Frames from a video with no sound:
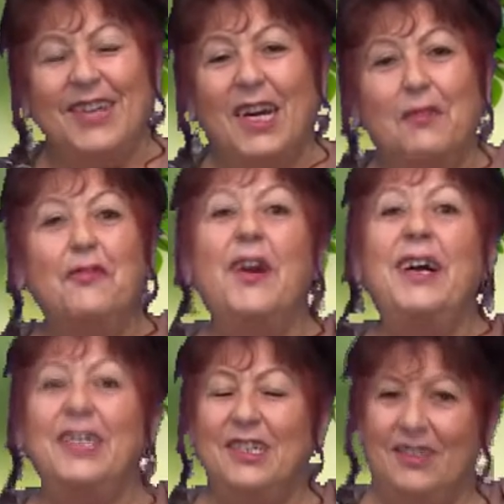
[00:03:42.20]
dein
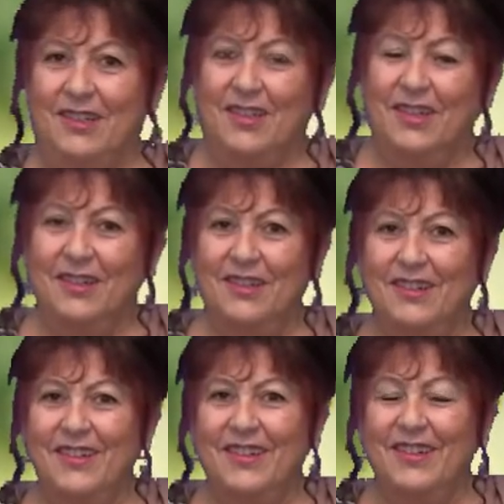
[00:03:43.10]
Feind,
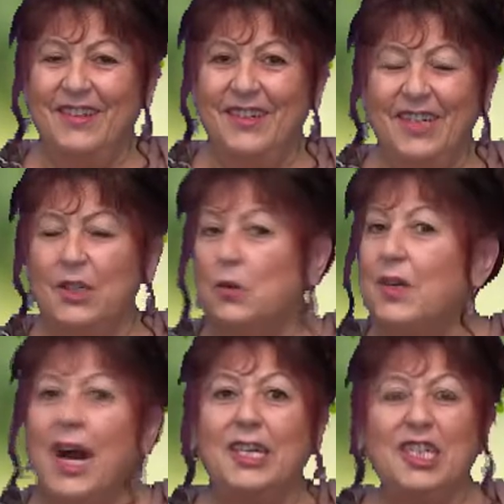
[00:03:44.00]
den
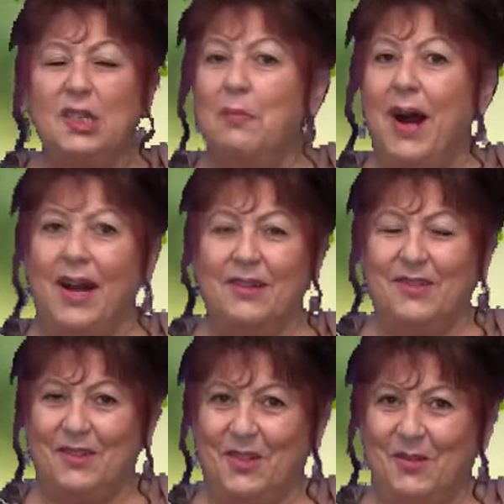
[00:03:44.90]
du gar nicht
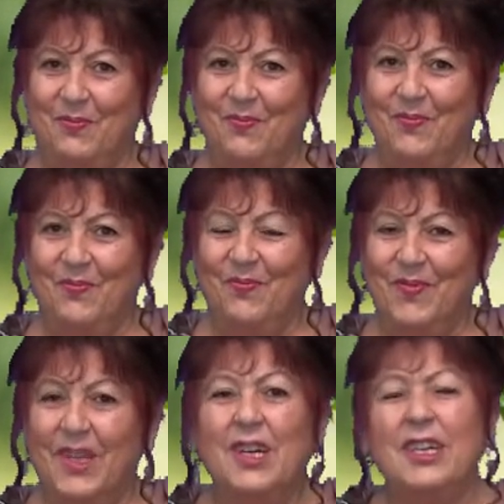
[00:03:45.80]
magst,
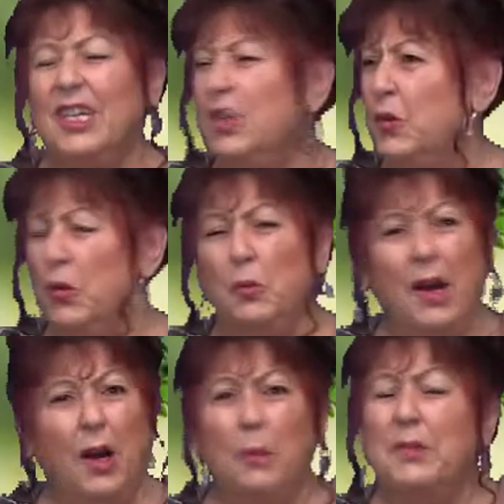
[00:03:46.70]
den du
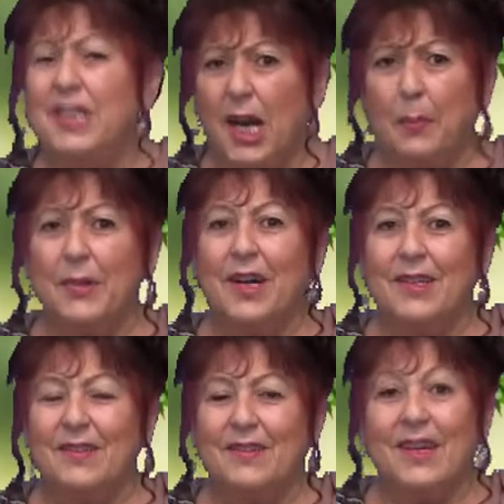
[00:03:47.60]
überhaupt nicht
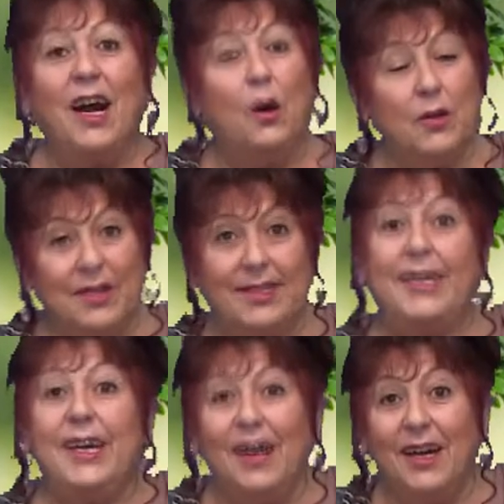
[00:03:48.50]
abkannst, auch
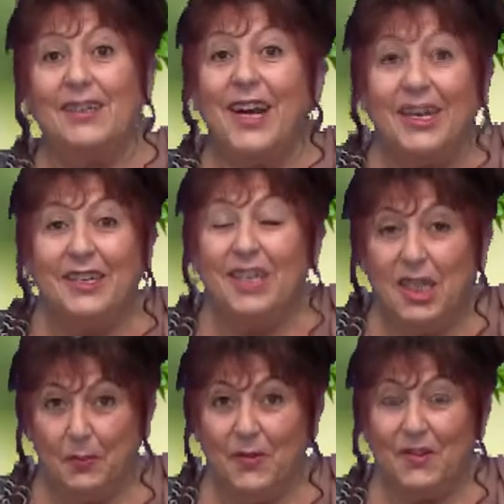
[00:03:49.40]
der hat eine
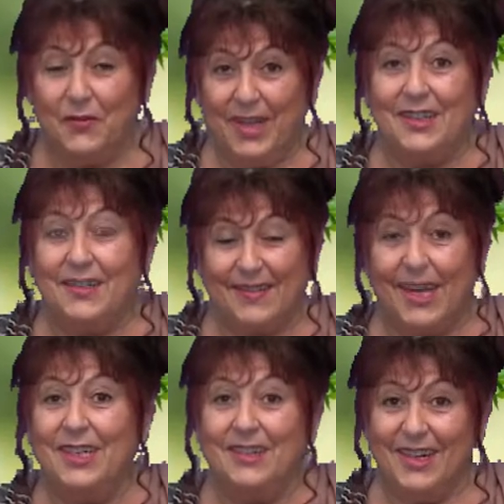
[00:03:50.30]
liebenswerte
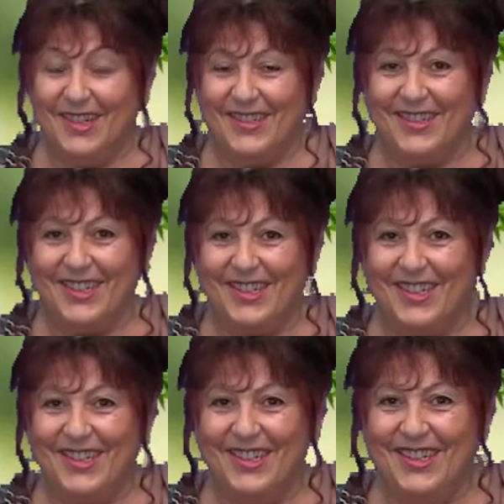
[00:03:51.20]
Seite an
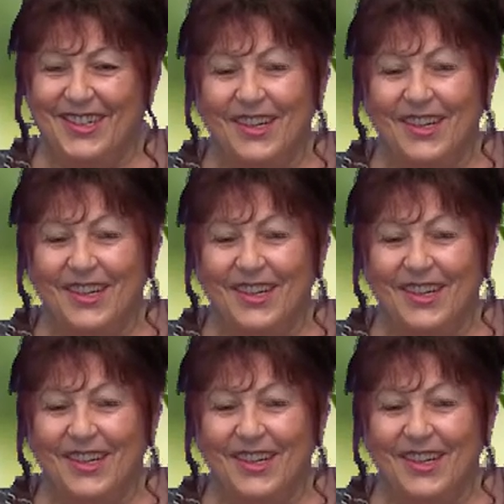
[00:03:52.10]
sich.